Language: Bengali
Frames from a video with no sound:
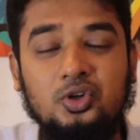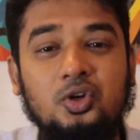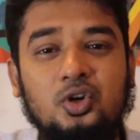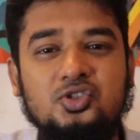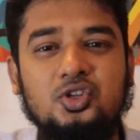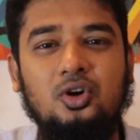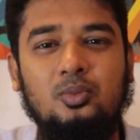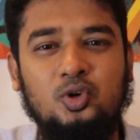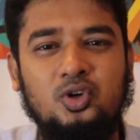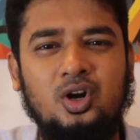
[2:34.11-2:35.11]
কঠিন হস্তে
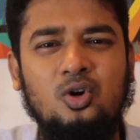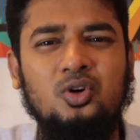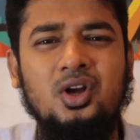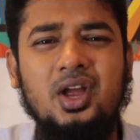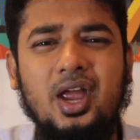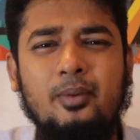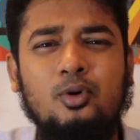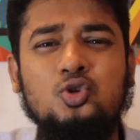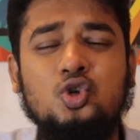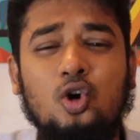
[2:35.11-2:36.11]
দমন করা হোক
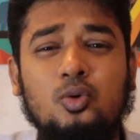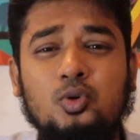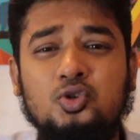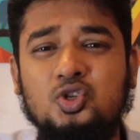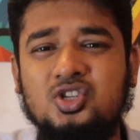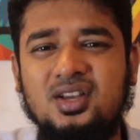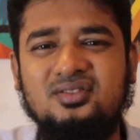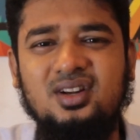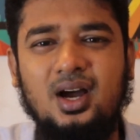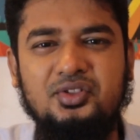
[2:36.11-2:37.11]
এবং সর্বোচ্চ
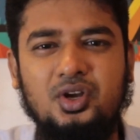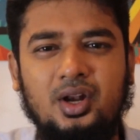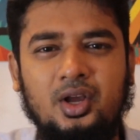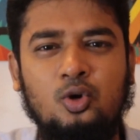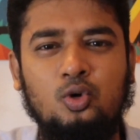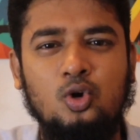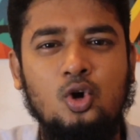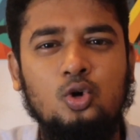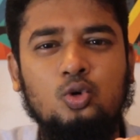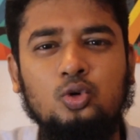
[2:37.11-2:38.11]
শাস্তির আয়তায় আনায়
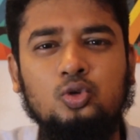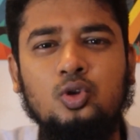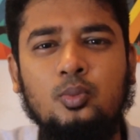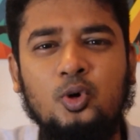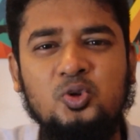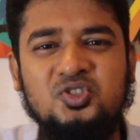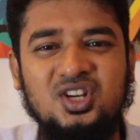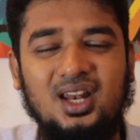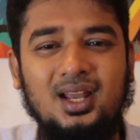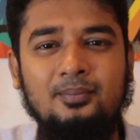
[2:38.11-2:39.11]
হোক কত বড়
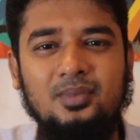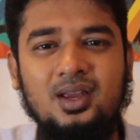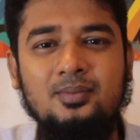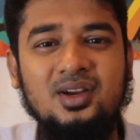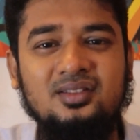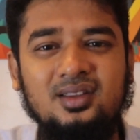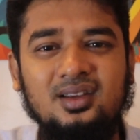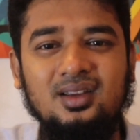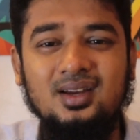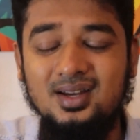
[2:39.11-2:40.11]
জালেম এই
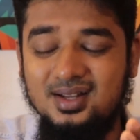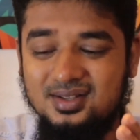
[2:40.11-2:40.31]
ব্যক্তি